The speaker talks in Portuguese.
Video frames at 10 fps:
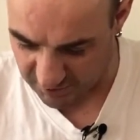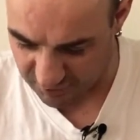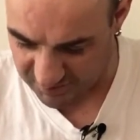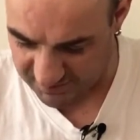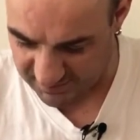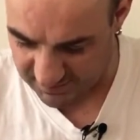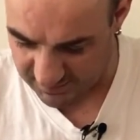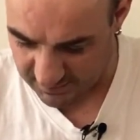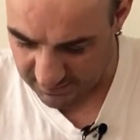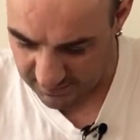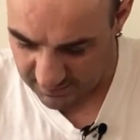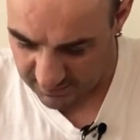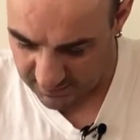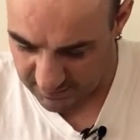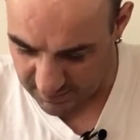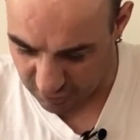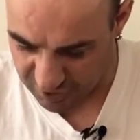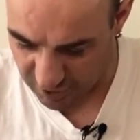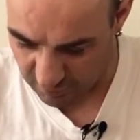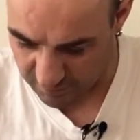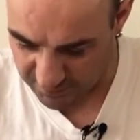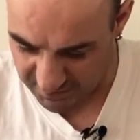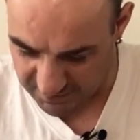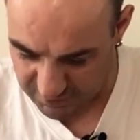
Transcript: se não são apenas